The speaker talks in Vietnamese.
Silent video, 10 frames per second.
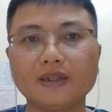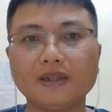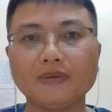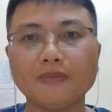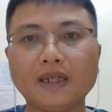
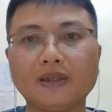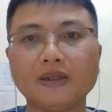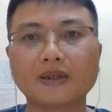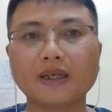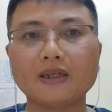thì bình
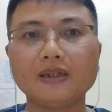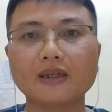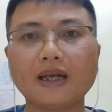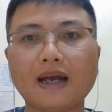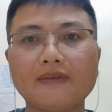thường đất
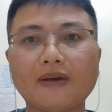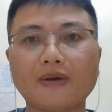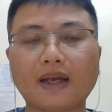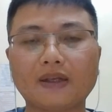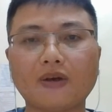nước đã
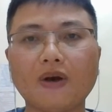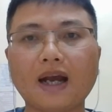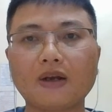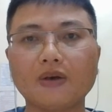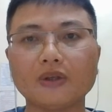vào cảnh khó
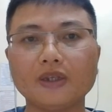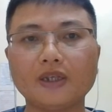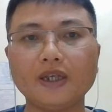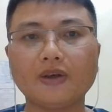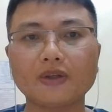khăn rồi nhưng
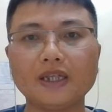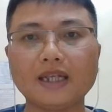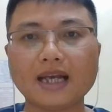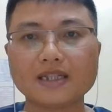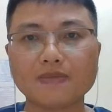khi có
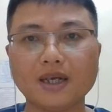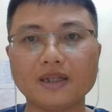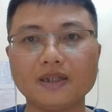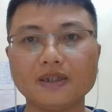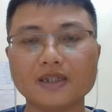thiên tai dịch bệnh
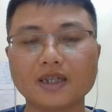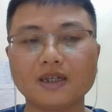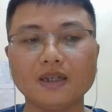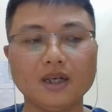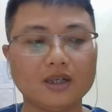thì người dân